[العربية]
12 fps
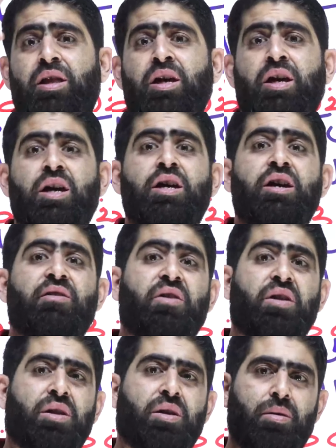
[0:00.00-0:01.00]
ثينكينج هي
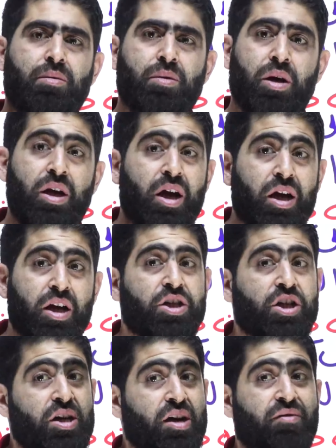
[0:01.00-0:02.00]
فن هي
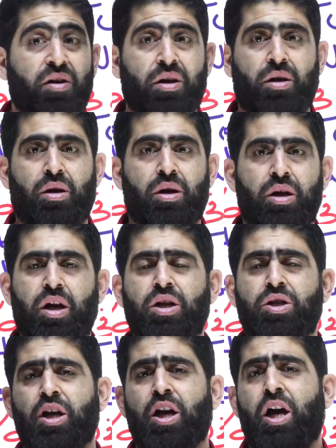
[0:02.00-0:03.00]
ايش هي فن
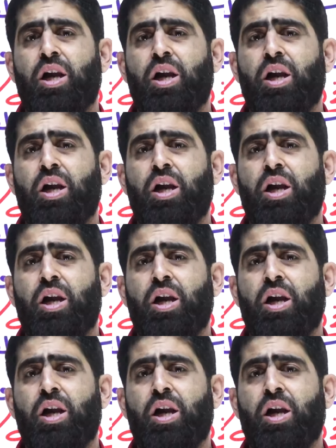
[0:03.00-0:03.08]
ليش